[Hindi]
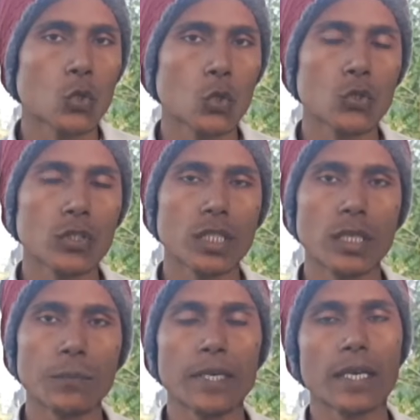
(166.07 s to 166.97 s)
दोनों जो थे
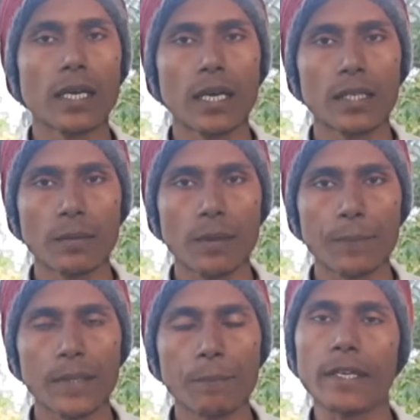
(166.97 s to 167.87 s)
वह जब
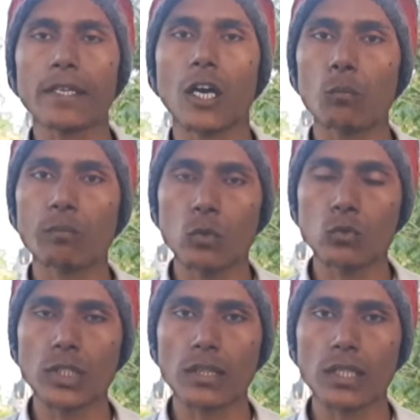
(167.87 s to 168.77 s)
अपने अपने गांव
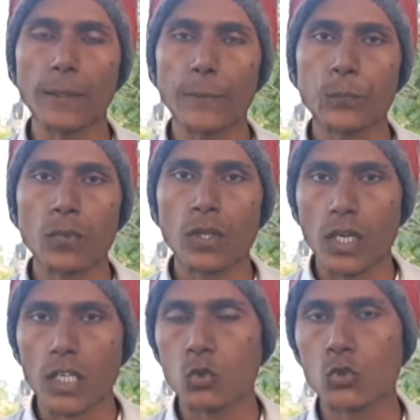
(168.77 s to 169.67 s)
पहुंच जाते हैं
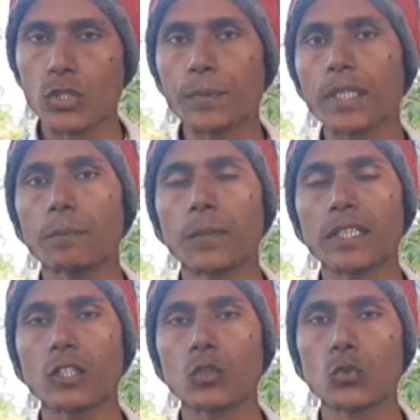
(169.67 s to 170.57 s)
असदोष अपनी
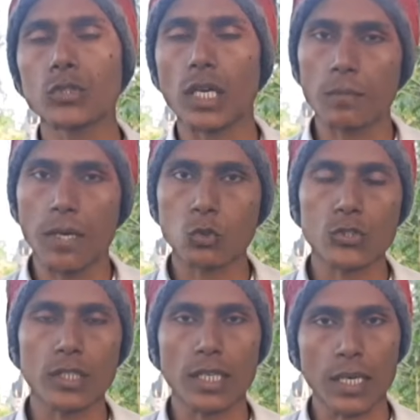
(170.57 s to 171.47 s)
पत्नी को सारी बातों
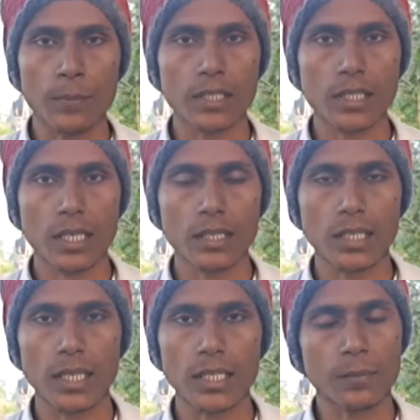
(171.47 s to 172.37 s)
से अवगत
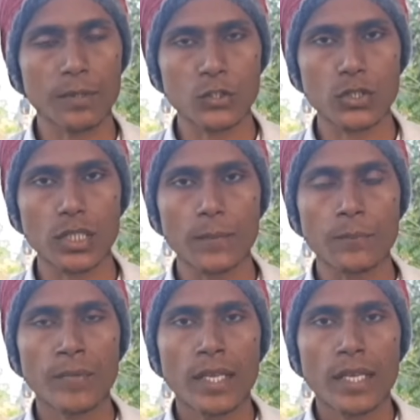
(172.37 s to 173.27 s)
कराता है दमंती से
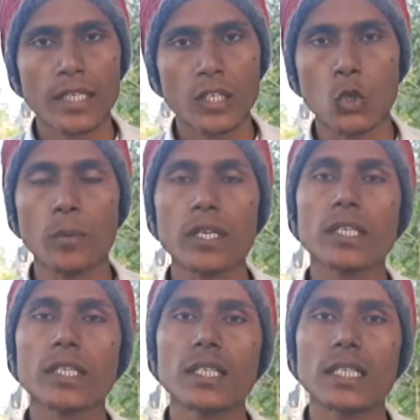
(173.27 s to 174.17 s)
कि कोमल
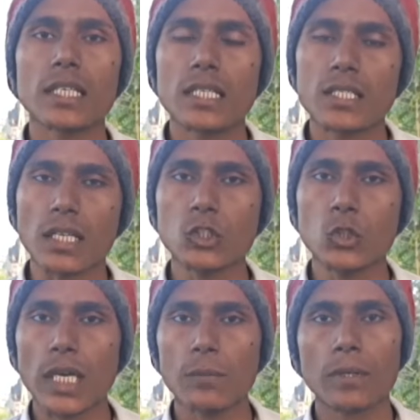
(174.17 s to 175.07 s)
की शादी जो
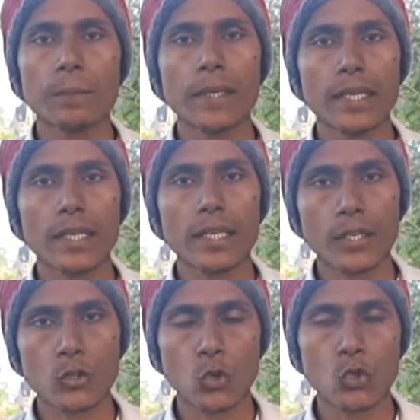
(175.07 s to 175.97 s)
है वह मेरे
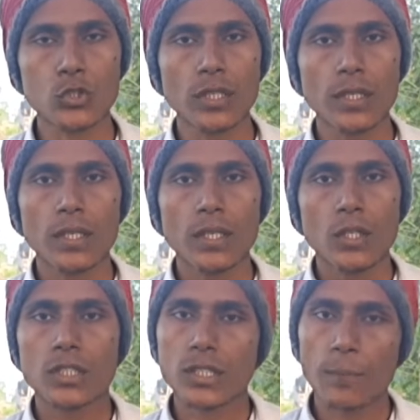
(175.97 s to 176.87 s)
एक दोस्त
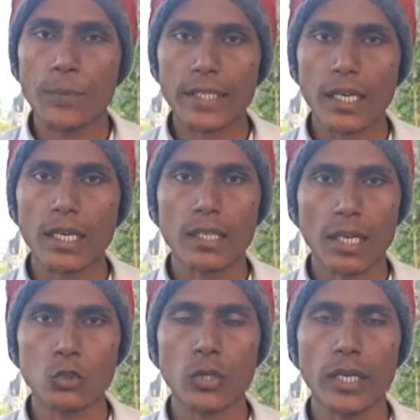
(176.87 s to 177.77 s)
जिसका बेटा
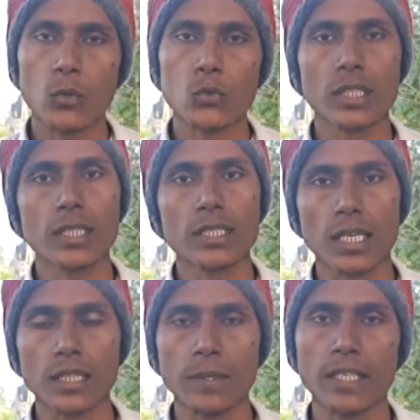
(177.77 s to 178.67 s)
राजू है उसे
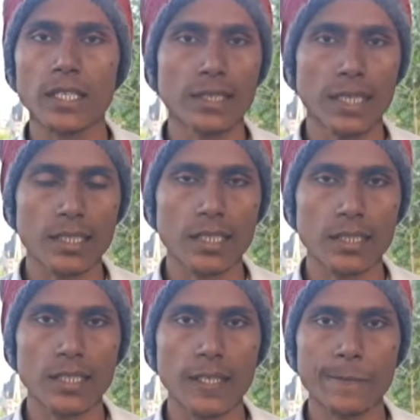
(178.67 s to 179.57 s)
शादी मैंने तय कर
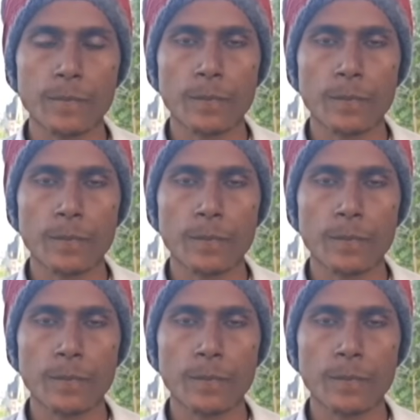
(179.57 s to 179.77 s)
दी है